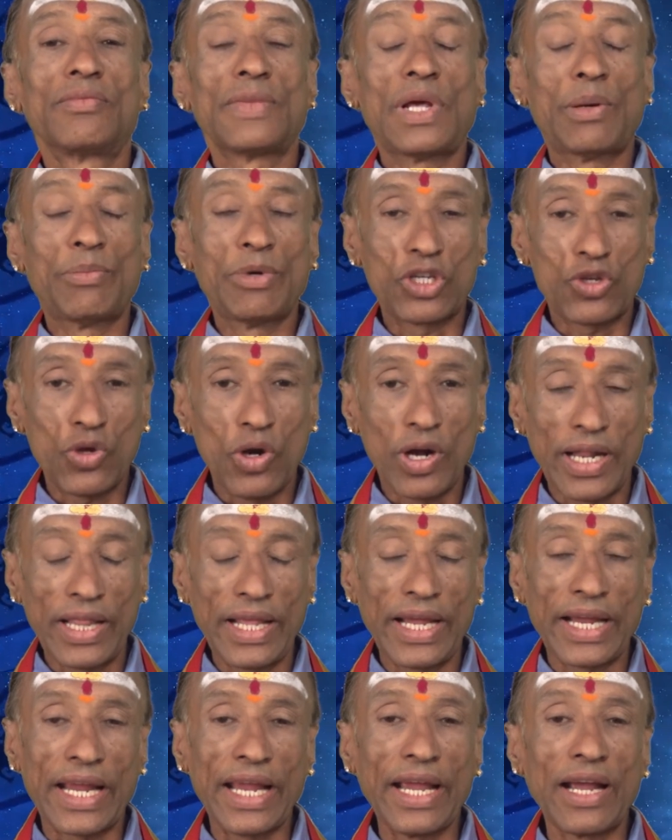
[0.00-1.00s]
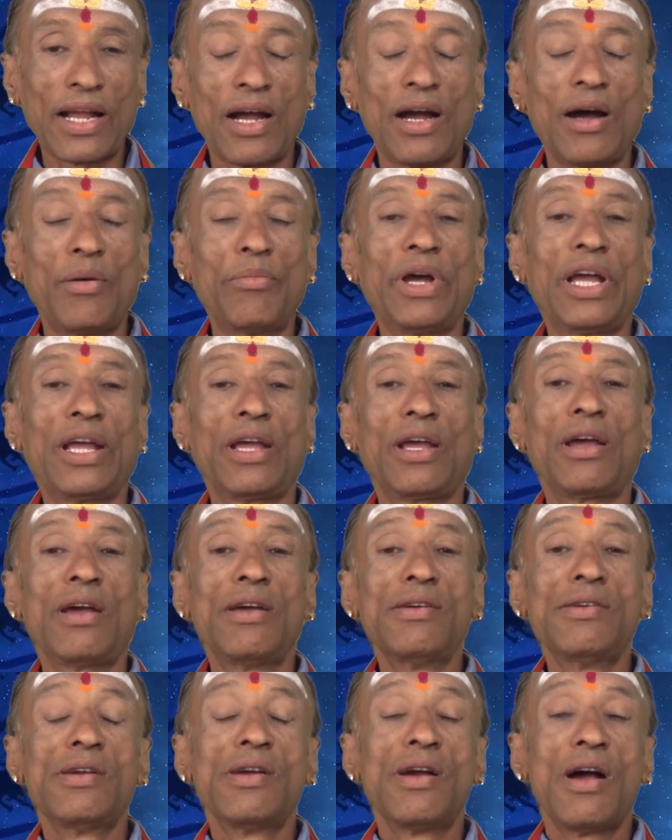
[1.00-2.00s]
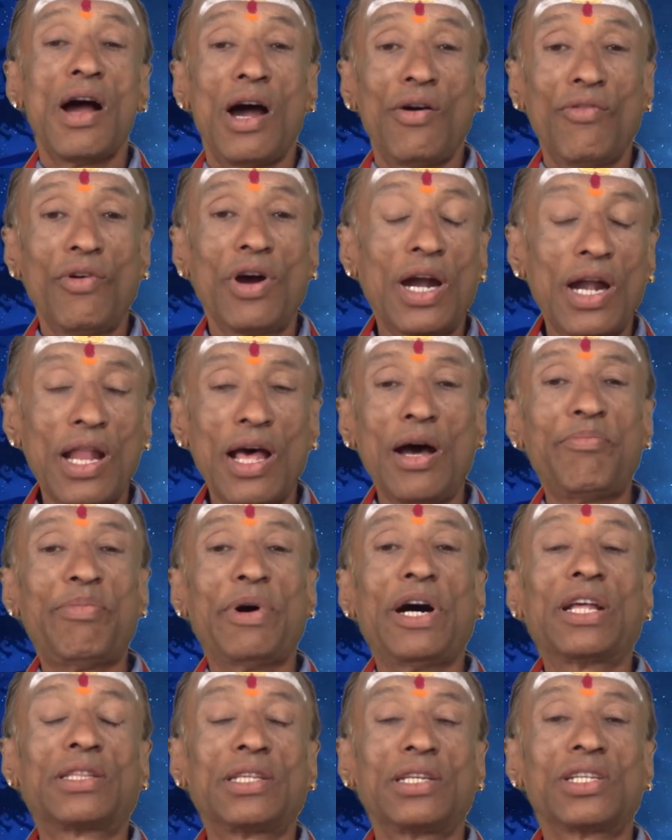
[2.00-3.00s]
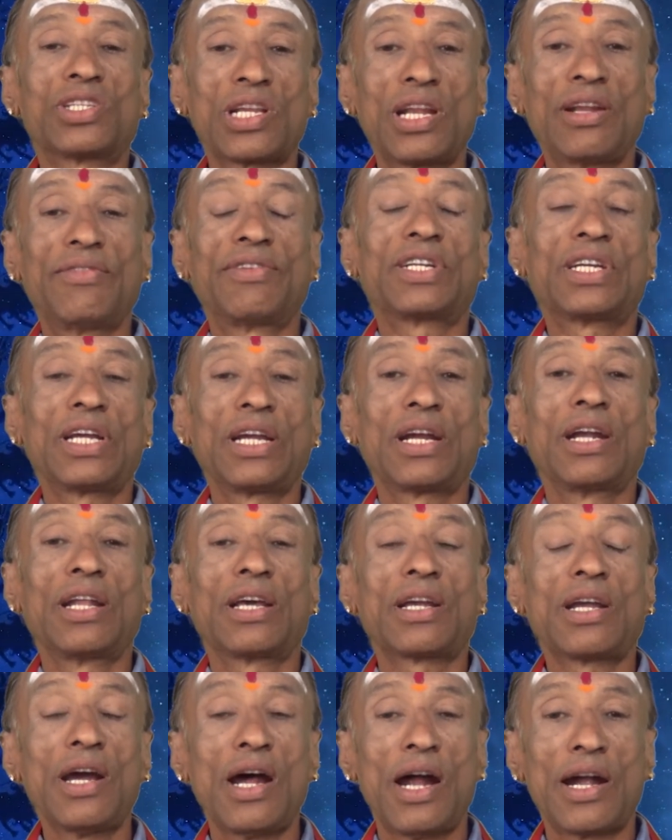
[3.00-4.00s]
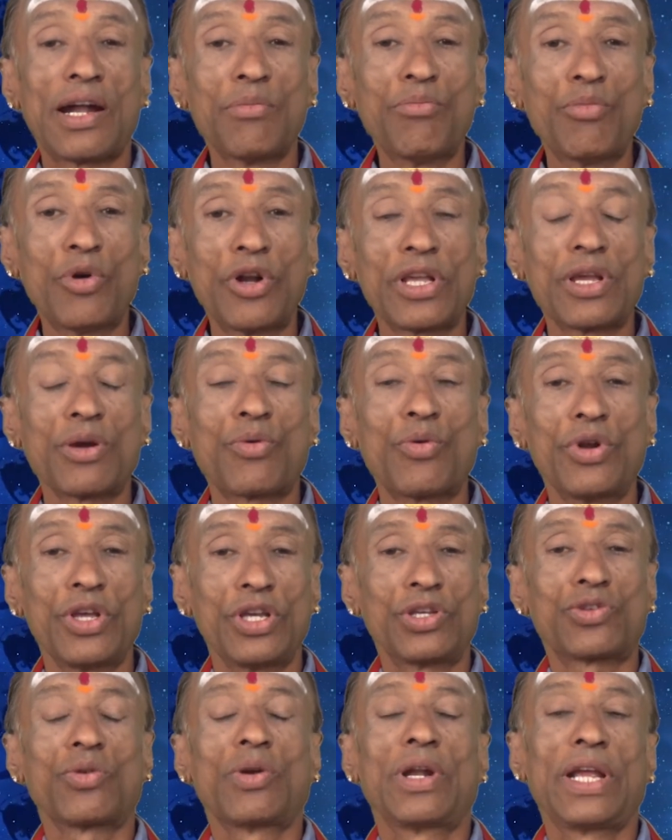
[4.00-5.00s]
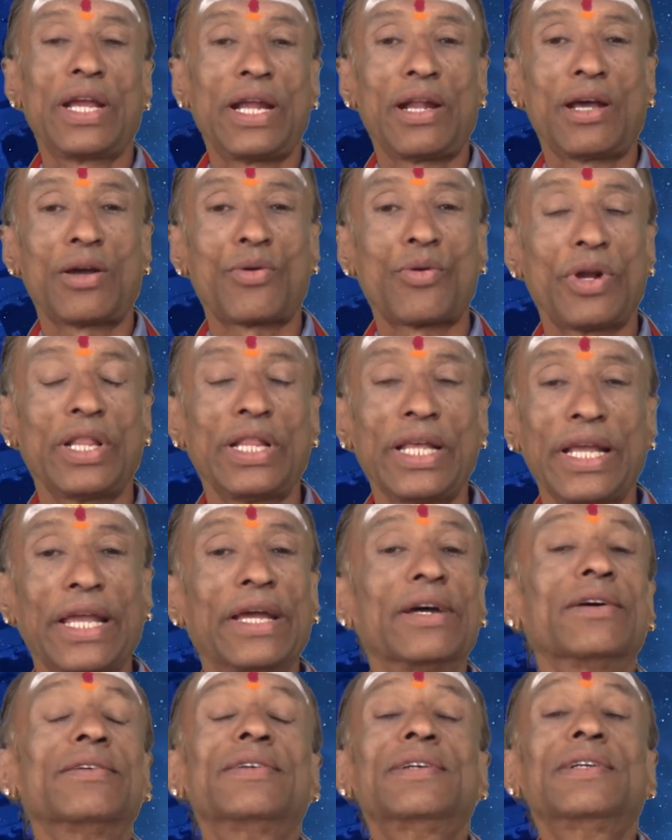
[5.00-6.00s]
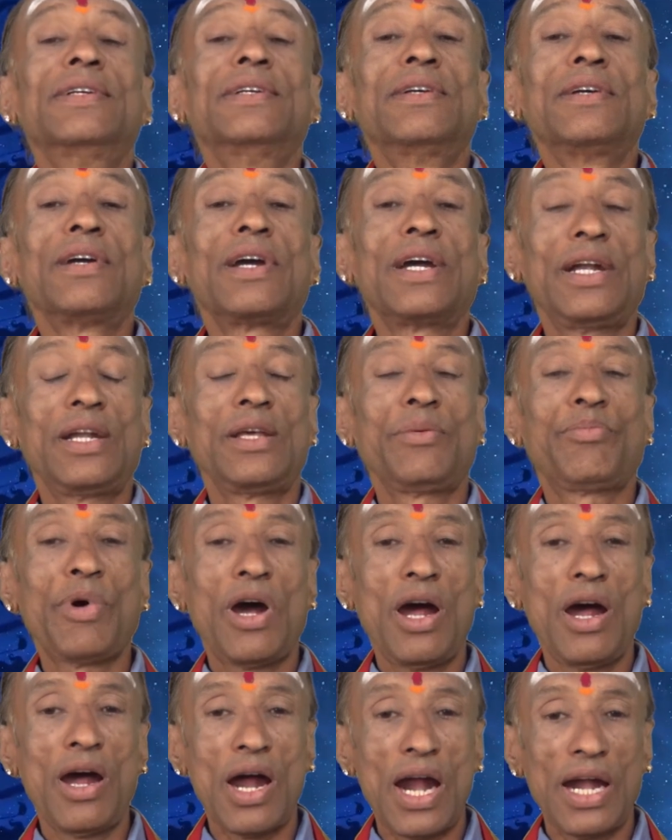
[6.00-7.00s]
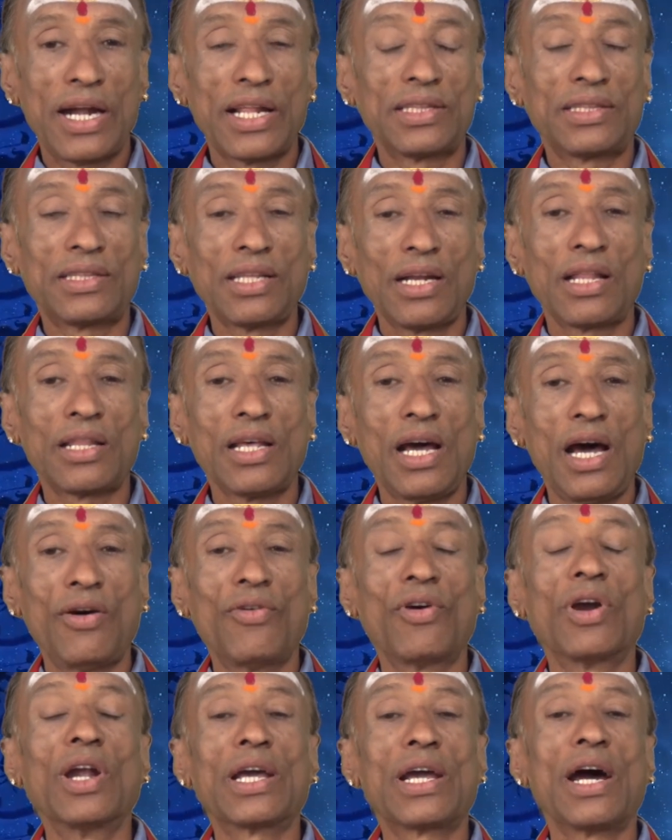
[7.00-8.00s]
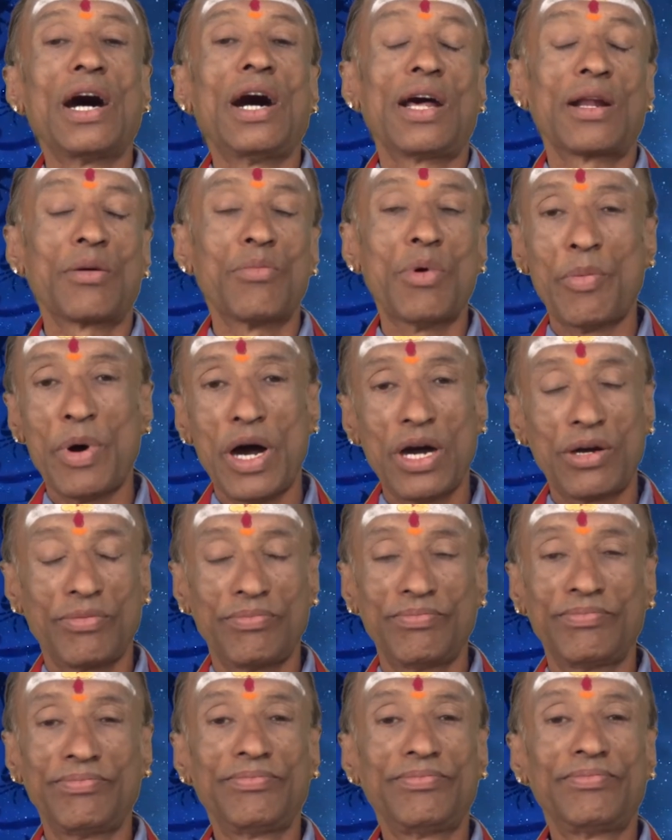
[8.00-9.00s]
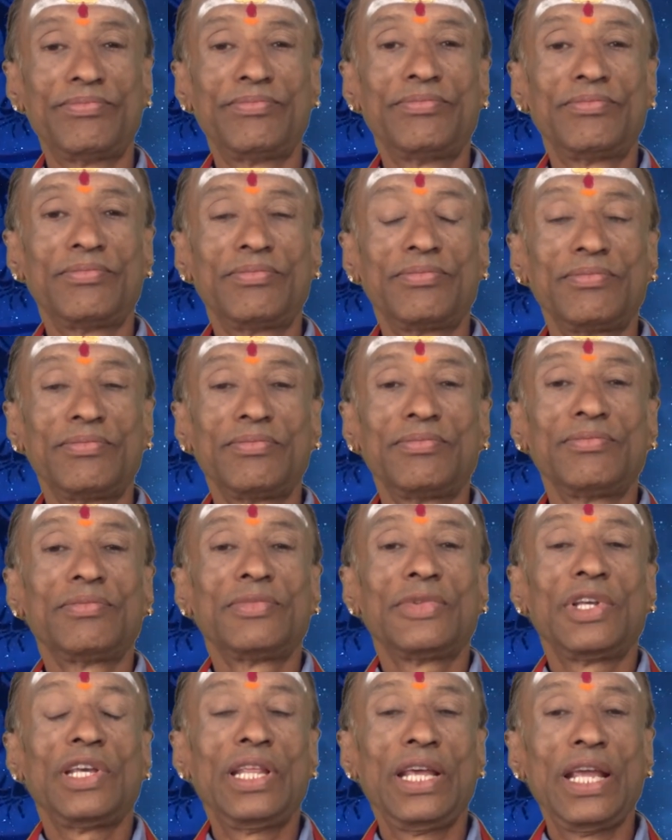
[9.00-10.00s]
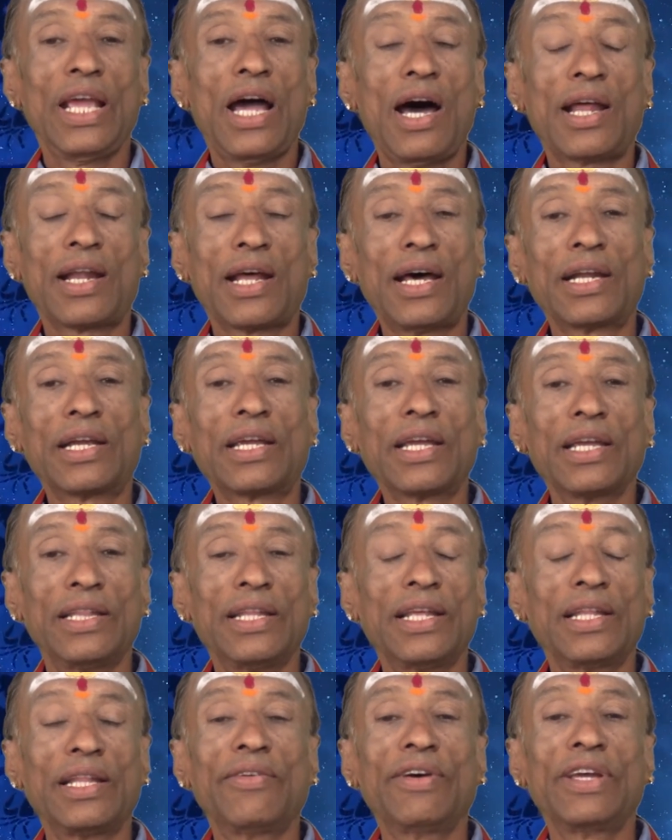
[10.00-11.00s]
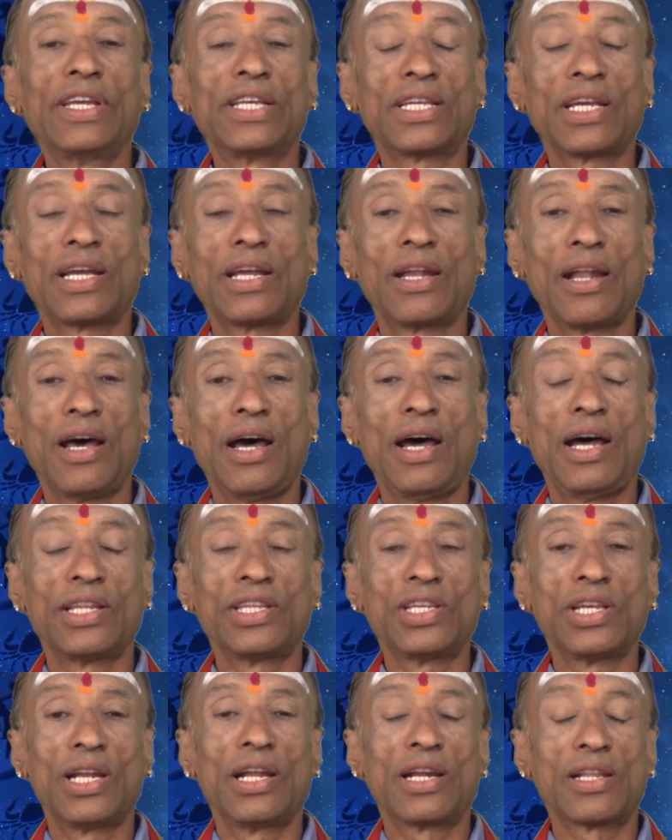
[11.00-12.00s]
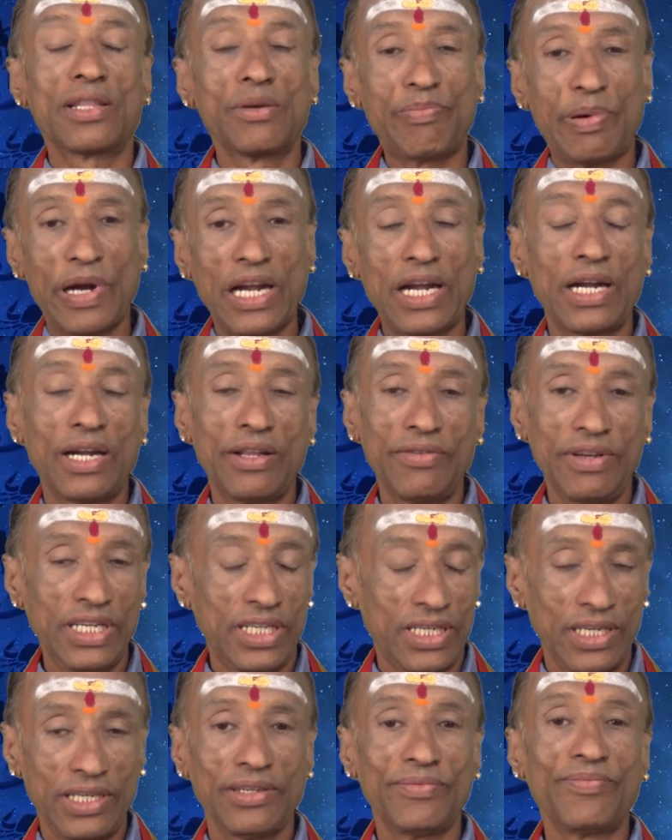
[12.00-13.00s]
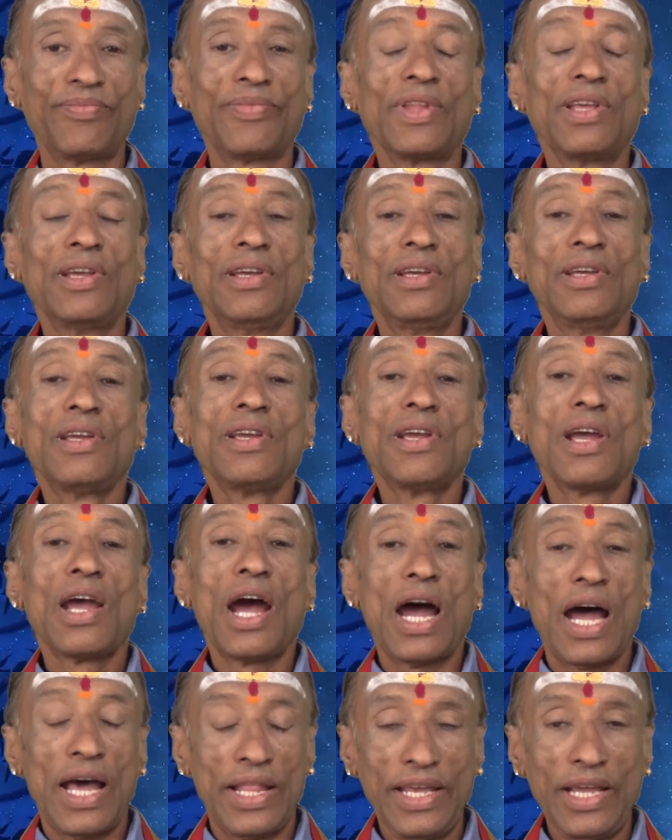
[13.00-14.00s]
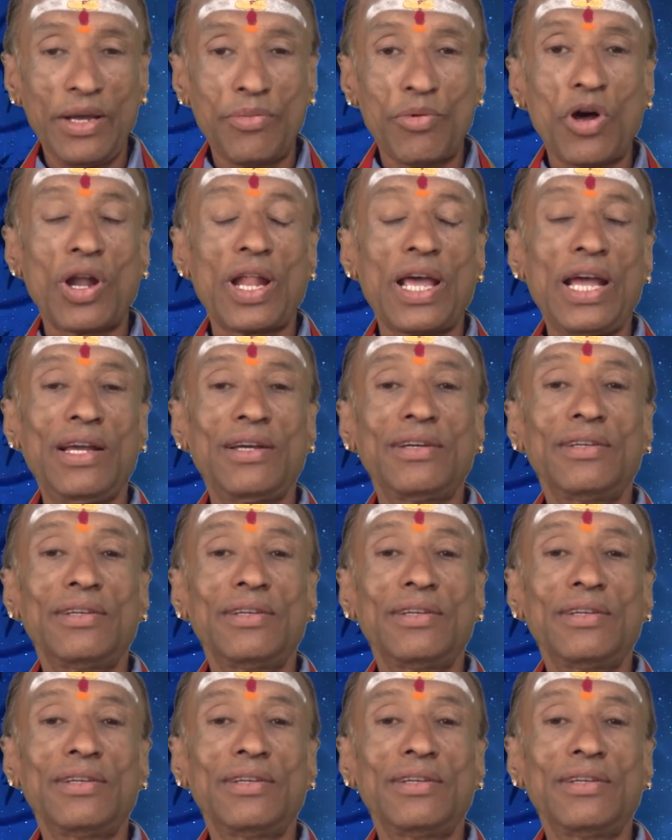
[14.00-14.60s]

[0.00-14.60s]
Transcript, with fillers: நம்ம சொல்கிறத கேட்காம அவங்களா பார்த்து சில விஷயங்களுக்கு அடம் பிடிக்கக்கூடிய சூழ்நிலை ஏன்னா குழந்தைங்க கண்டிப்பாக அடத்தில் தான் அவங்களுக்கு ஆரம்பமாகும் இது யார் யாருக்கு எந்தெந்த வயசுக்குன்னா அஞ்சுலேருந்து பன்னெண்டு வயசுக்கு அதே போல்